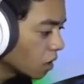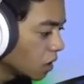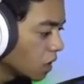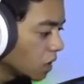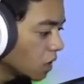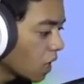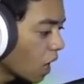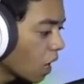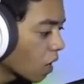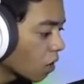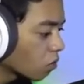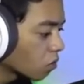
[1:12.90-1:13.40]
lah dia
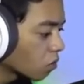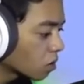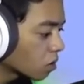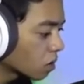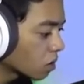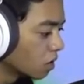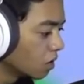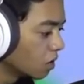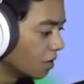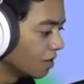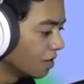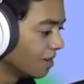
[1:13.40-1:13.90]
nyangkut.
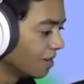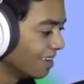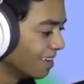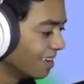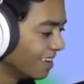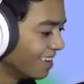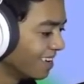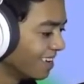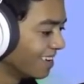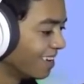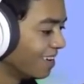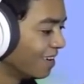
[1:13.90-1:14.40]

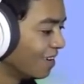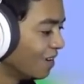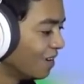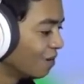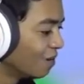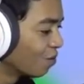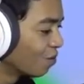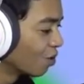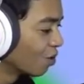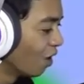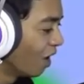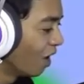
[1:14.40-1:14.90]

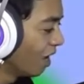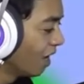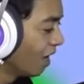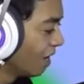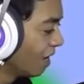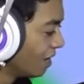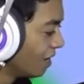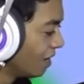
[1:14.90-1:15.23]
Bodoh.